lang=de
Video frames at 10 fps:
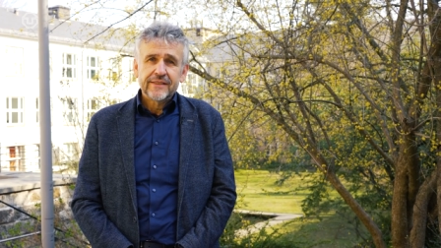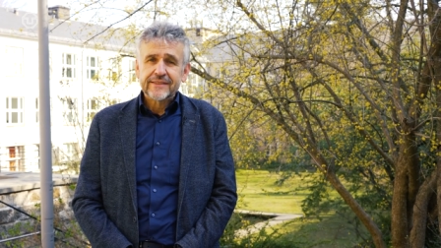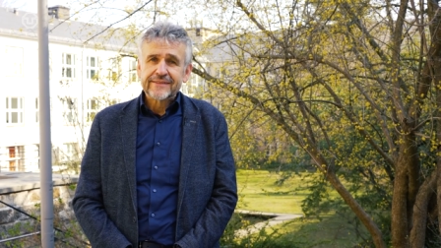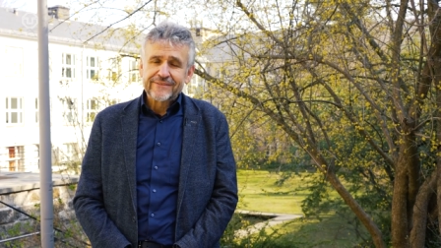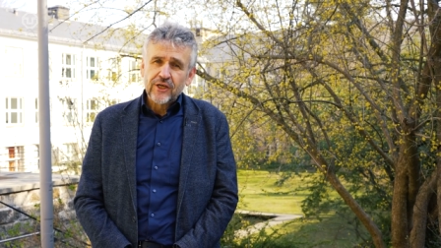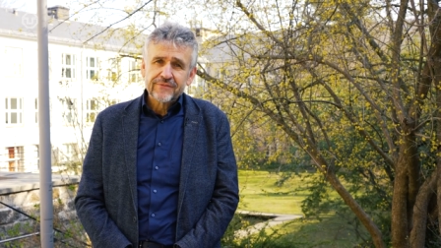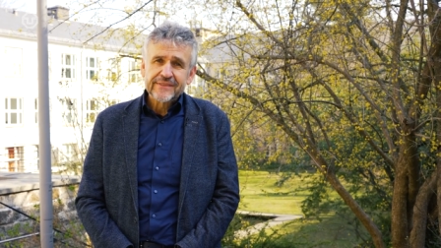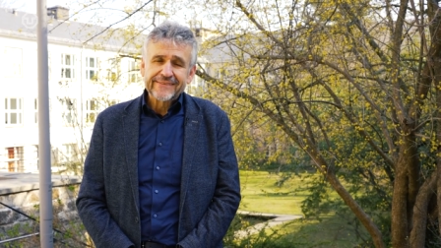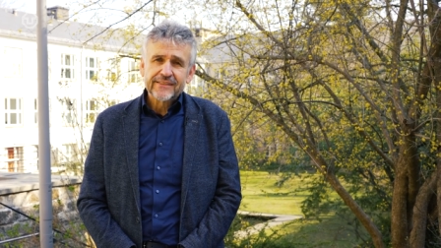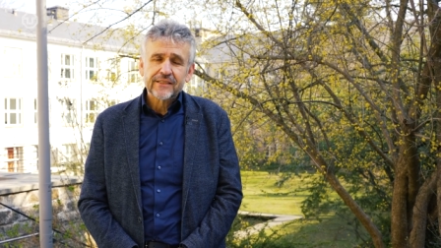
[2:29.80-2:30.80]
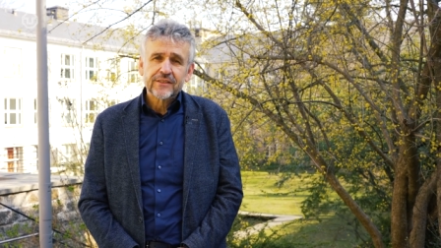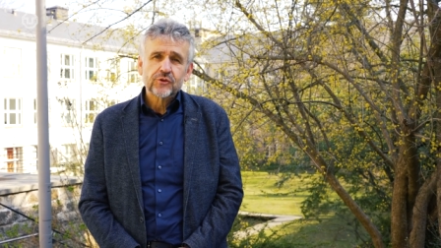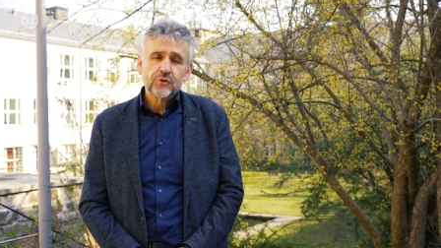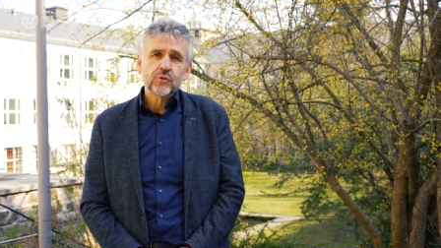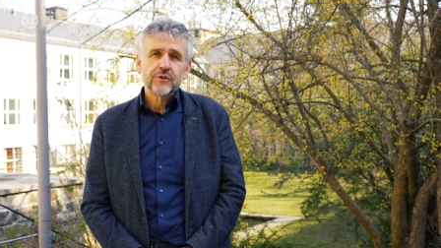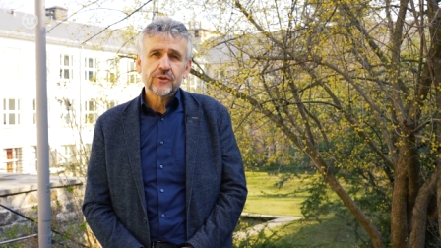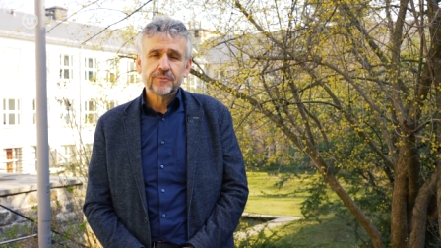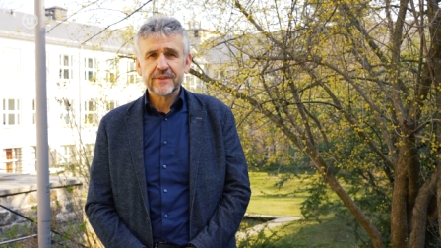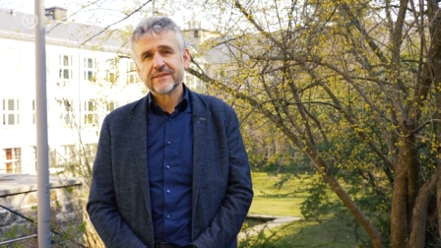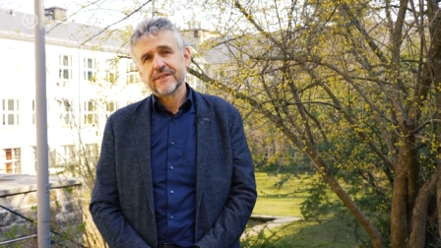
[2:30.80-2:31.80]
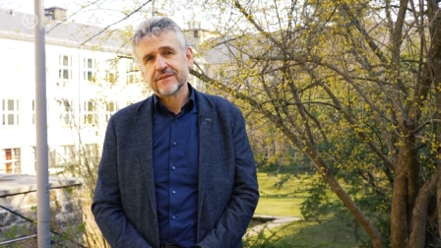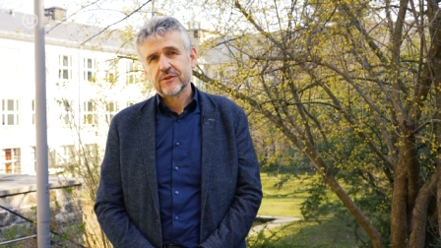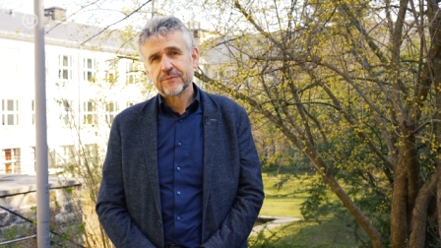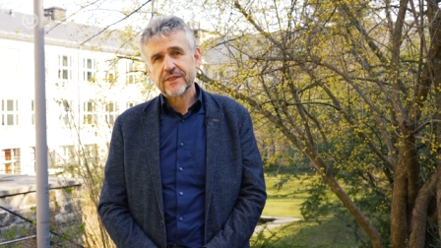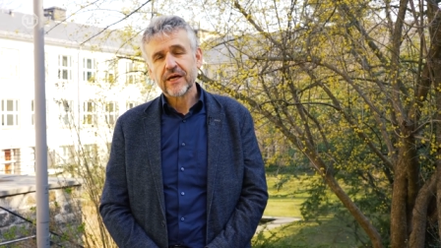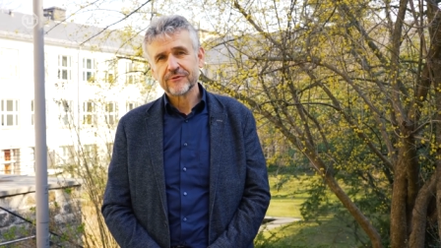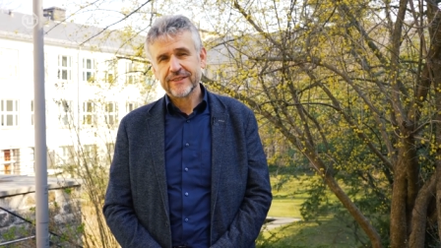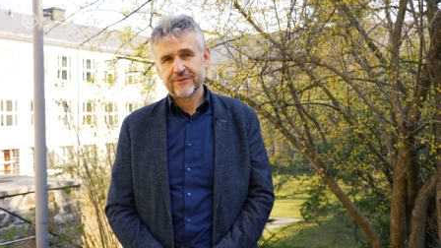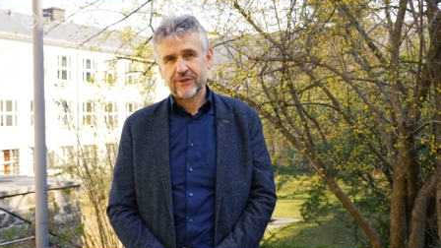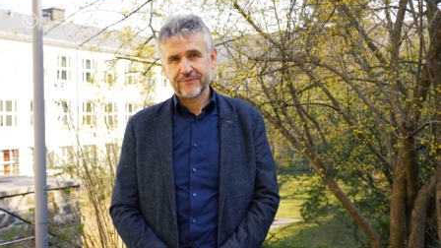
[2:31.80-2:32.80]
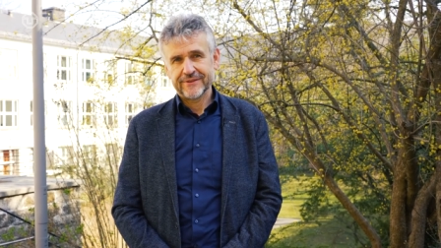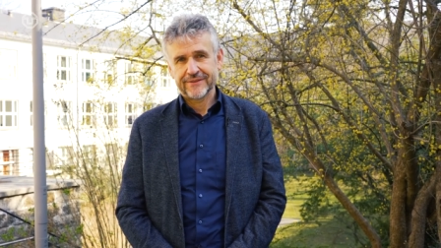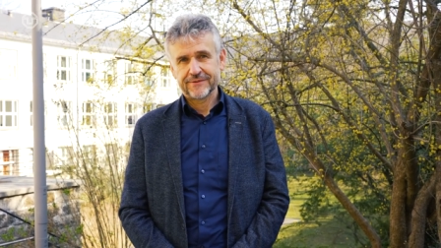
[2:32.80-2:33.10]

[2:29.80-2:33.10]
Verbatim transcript: das Service Center Studium bis hin zum Career Service.